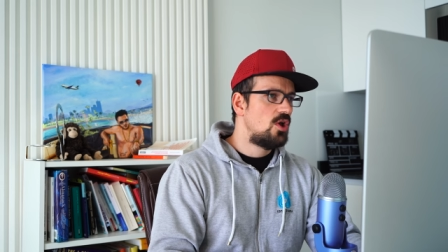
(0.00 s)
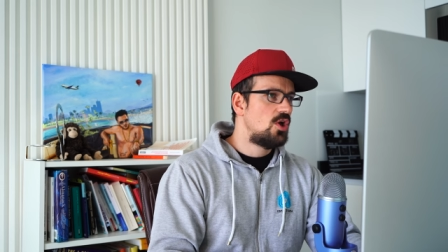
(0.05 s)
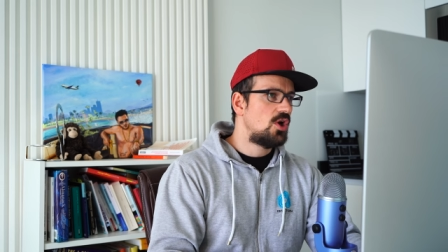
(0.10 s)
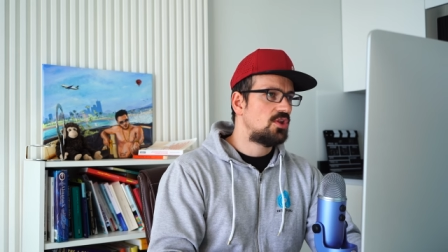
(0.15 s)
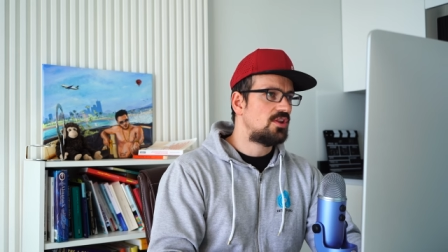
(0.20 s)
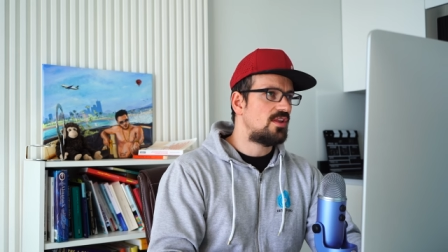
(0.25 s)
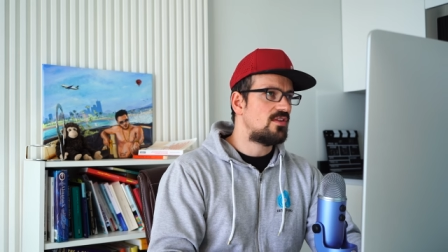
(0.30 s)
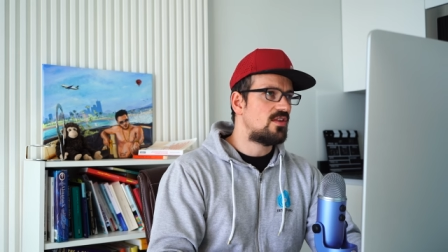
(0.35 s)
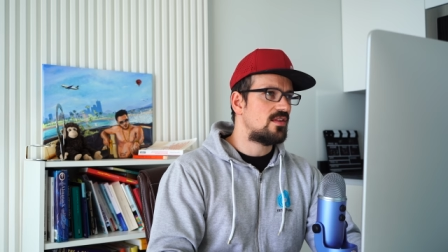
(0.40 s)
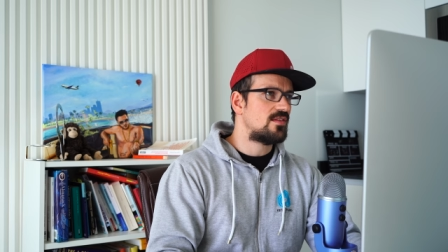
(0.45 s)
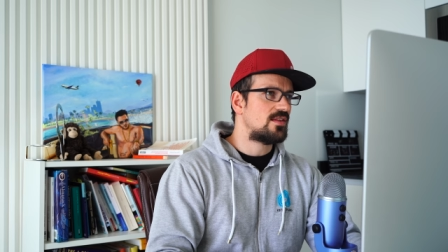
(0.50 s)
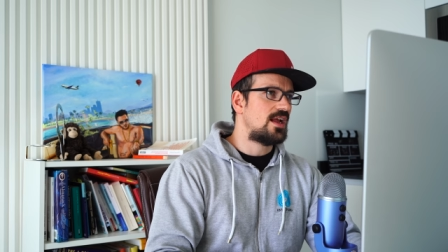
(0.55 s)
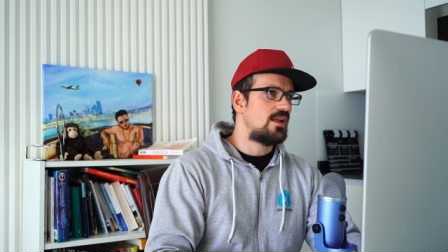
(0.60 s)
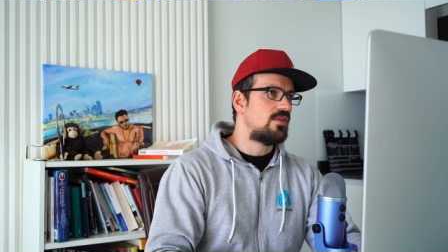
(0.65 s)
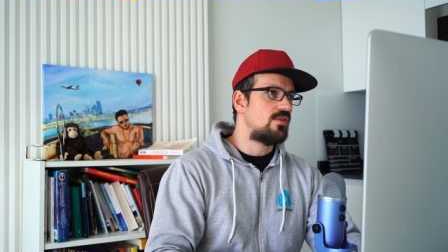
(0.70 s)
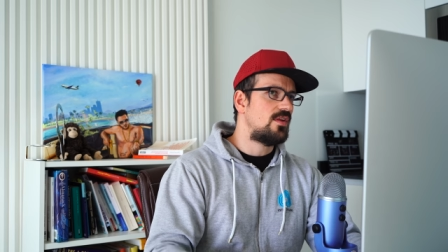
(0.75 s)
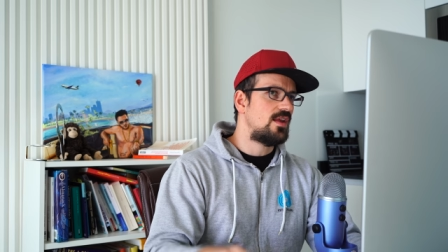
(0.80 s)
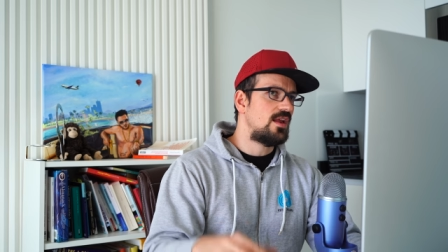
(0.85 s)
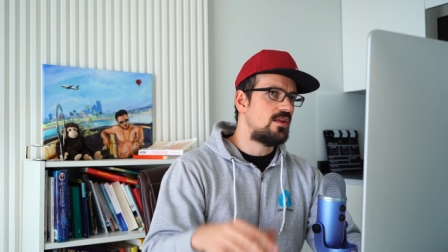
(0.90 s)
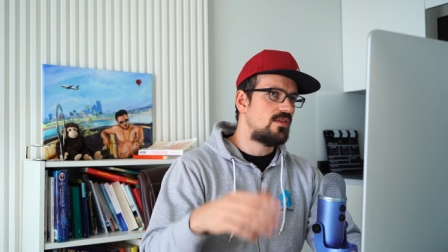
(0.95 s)
und dass das
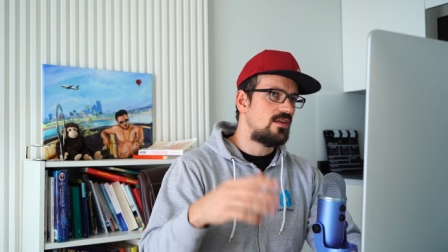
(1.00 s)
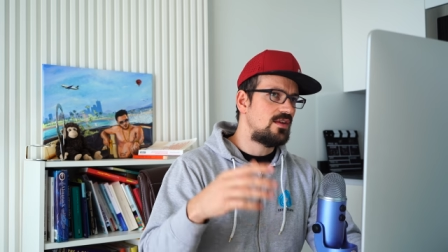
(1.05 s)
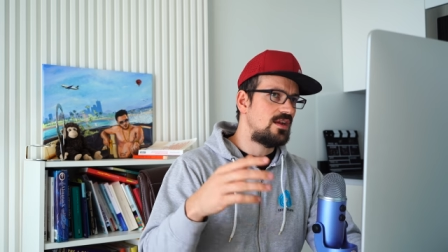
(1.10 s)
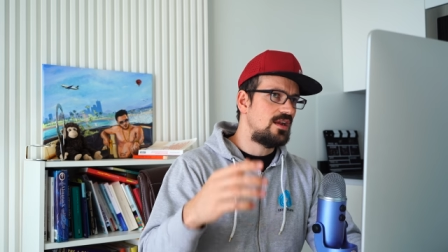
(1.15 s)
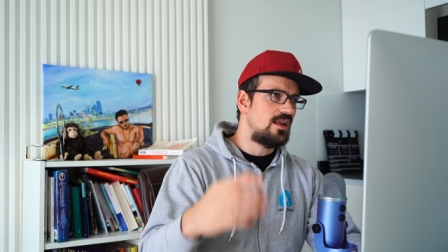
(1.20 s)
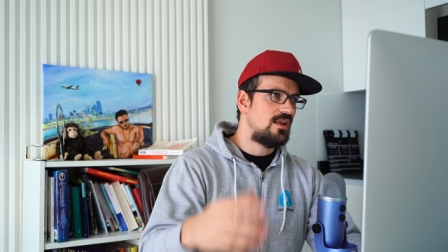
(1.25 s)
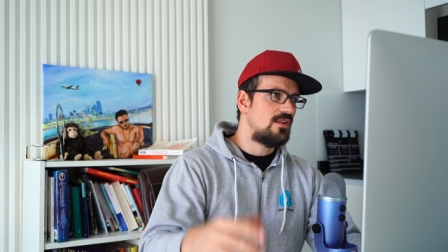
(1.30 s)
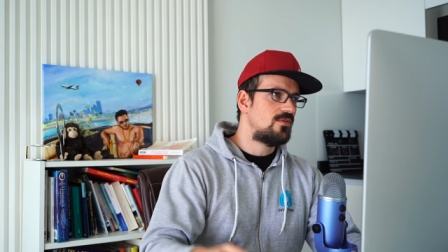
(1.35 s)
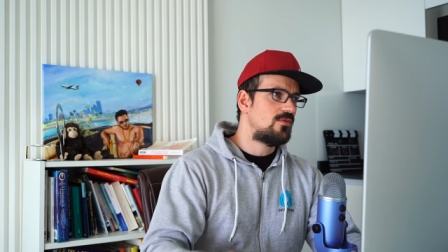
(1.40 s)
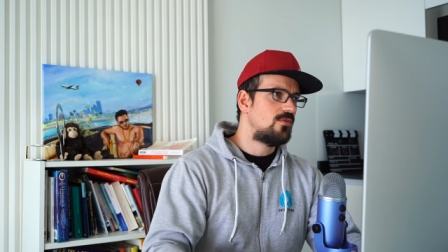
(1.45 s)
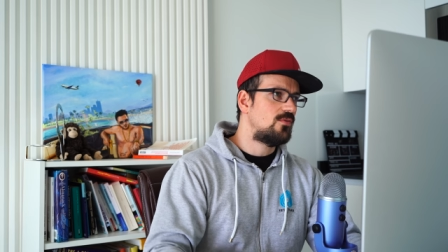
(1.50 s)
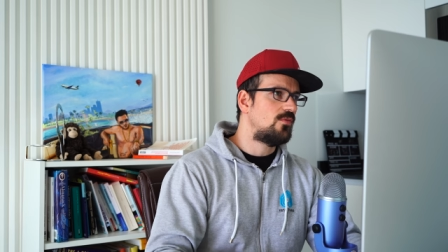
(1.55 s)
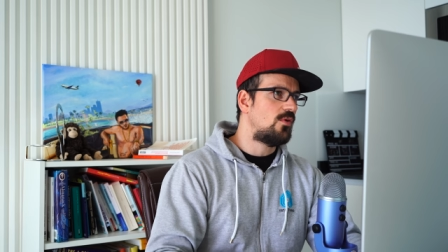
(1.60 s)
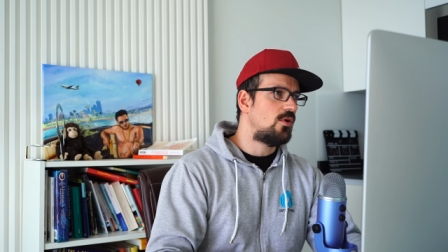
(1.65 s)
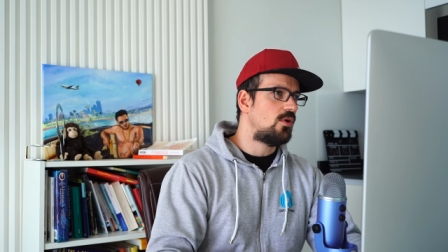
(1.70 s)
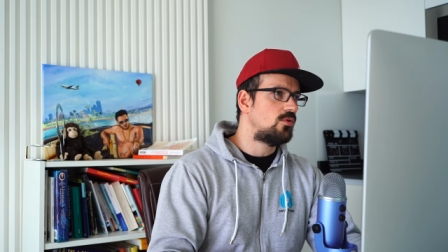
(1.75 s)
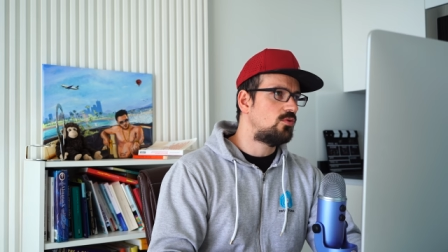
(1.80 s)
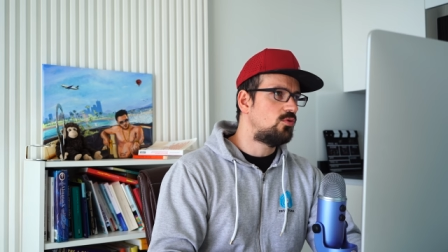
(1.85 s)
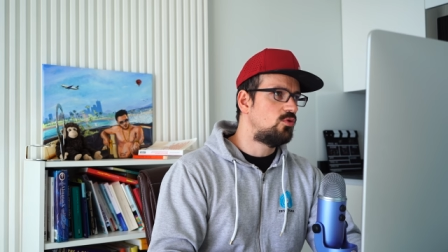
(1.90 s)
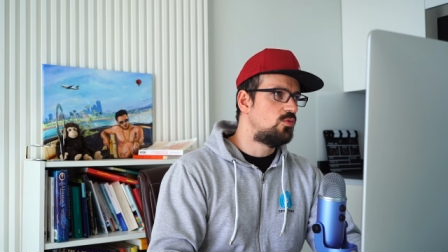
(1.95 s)
Ganze jetzt in den nächsten
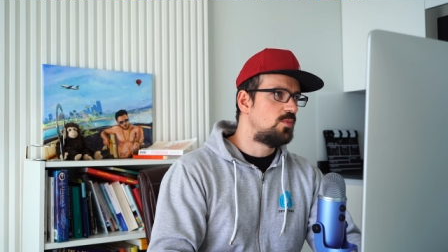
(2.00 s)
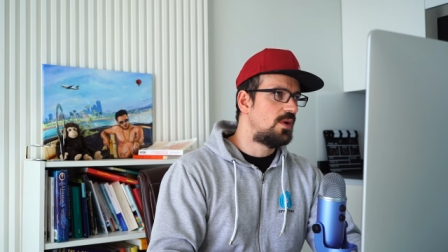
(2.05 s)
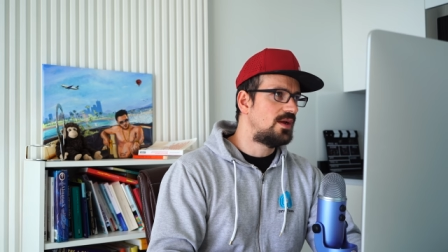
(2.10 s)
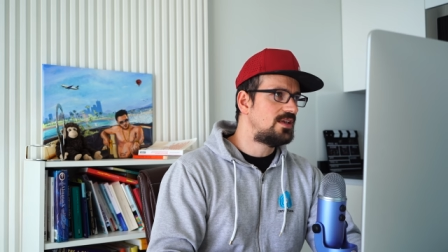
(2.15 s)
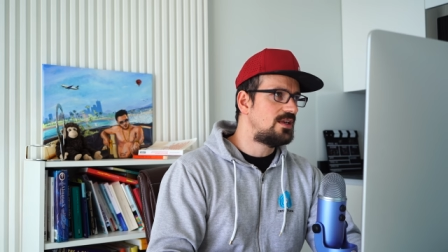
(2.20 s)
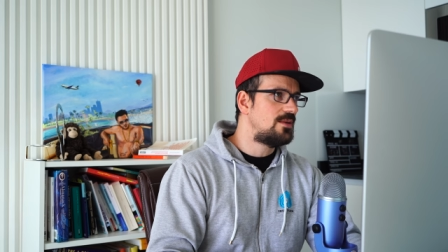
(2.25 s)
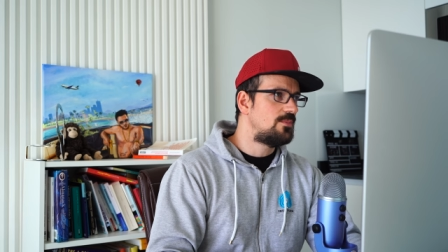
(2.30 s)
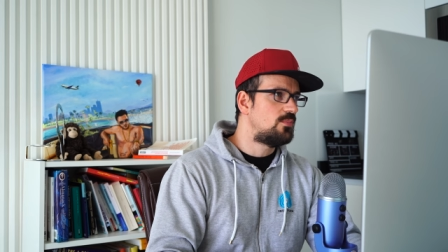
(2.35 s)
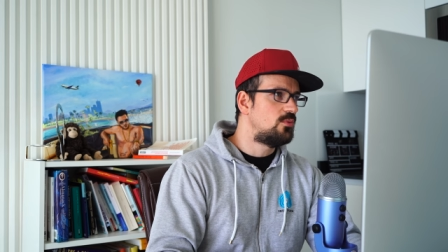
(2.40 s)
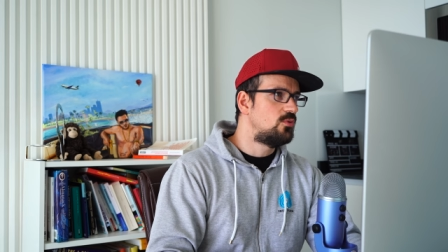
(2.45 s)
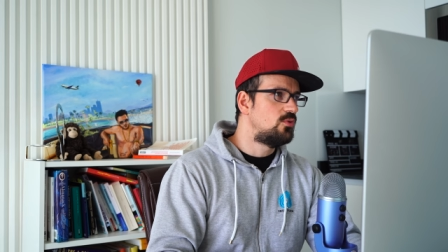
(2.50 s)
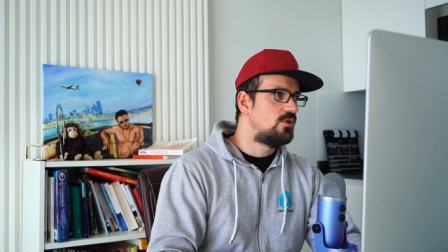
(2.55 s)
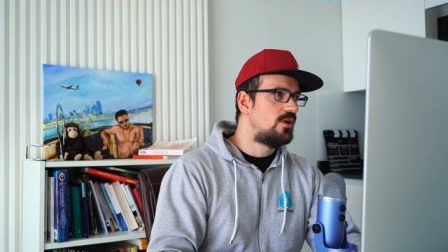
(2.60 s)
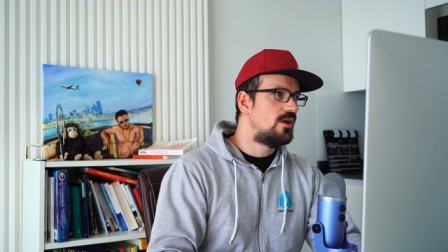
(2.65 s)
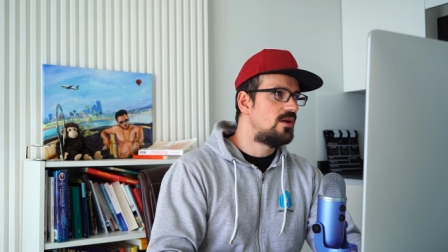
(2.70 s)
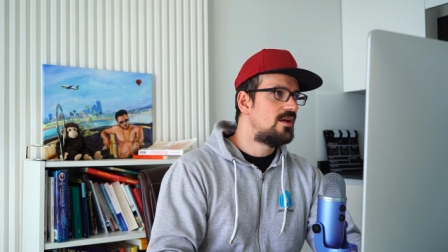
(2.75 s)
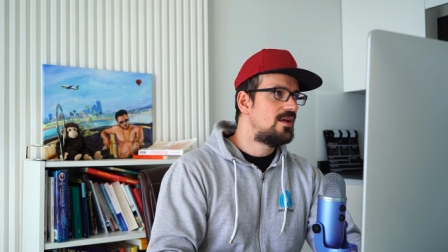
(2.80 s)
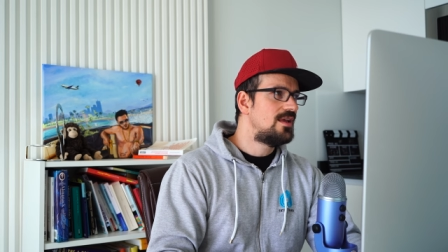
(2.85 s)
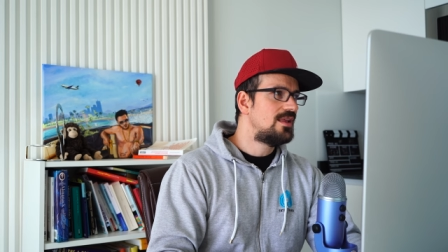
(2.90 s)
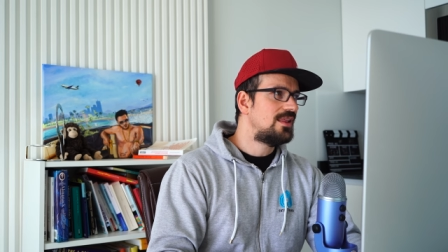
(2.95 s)
Wochen über die Bühne